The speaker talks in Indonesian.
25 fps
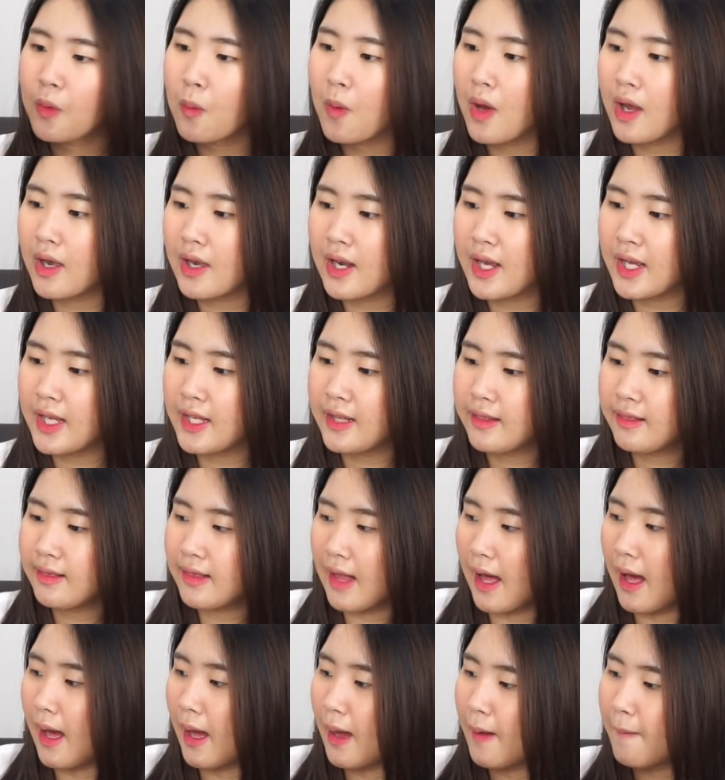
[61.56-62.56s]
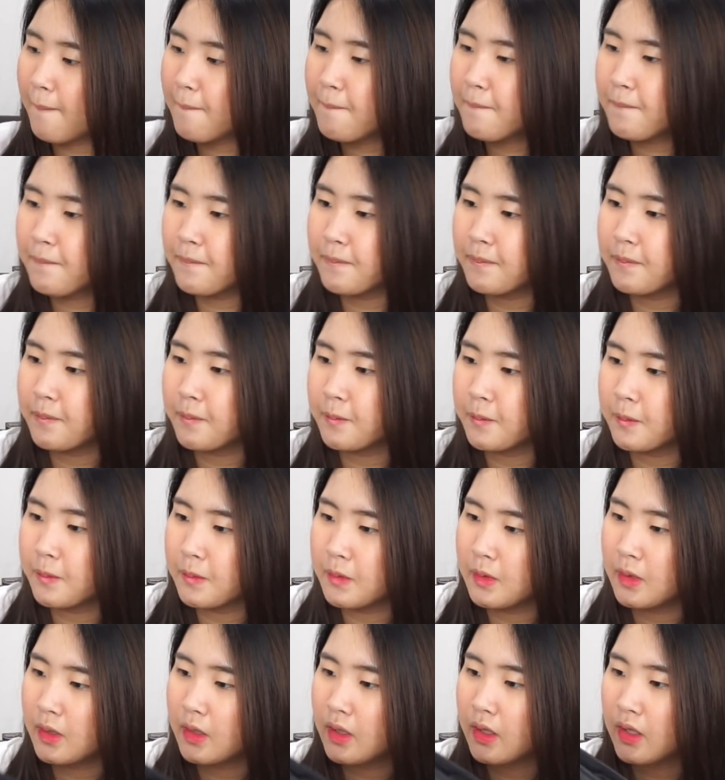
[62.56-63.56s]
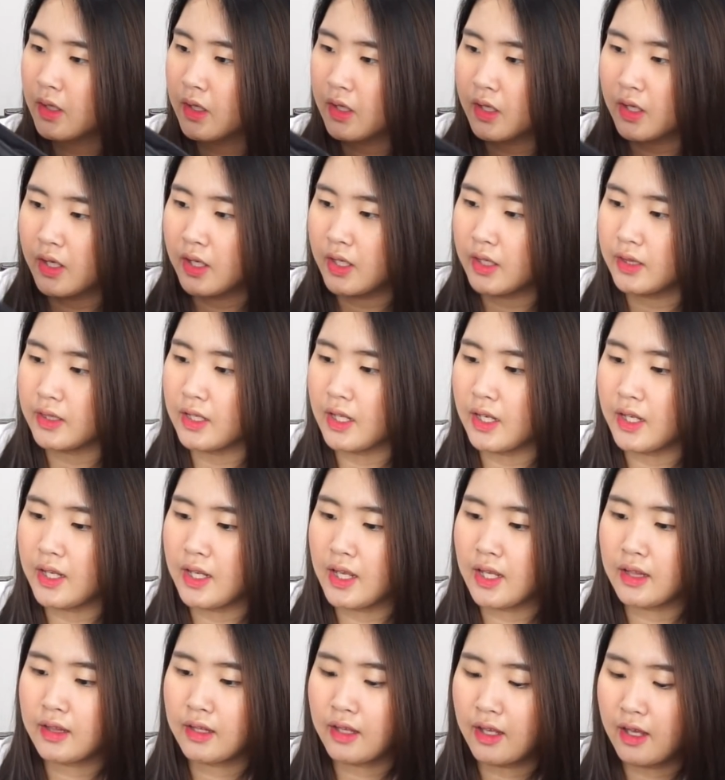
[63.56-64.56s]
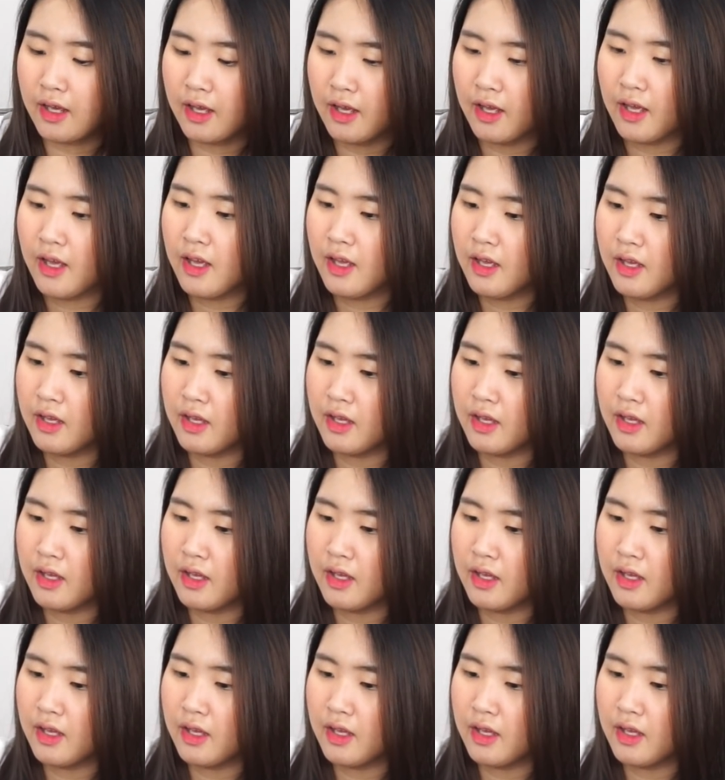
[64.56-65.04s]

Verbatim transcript: warna hitam kita lihat ya